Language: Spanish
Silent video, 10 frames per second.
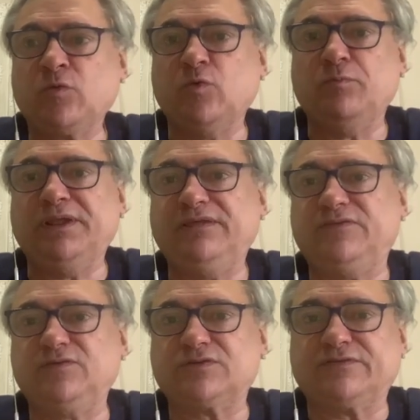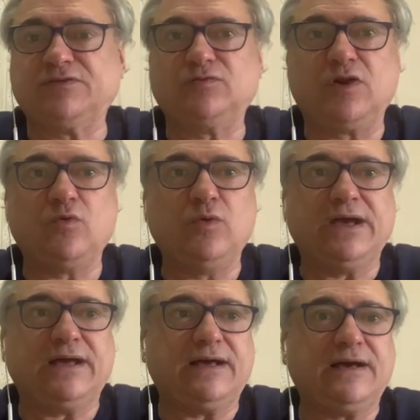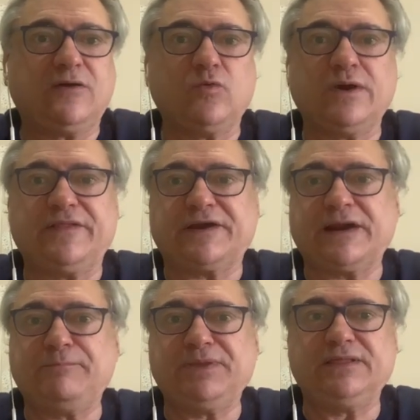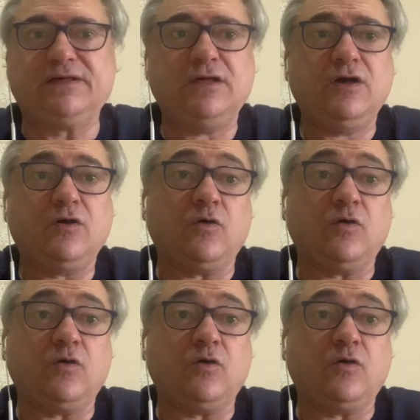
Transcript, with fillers: un Vinicius haciendo alguna jugada rápida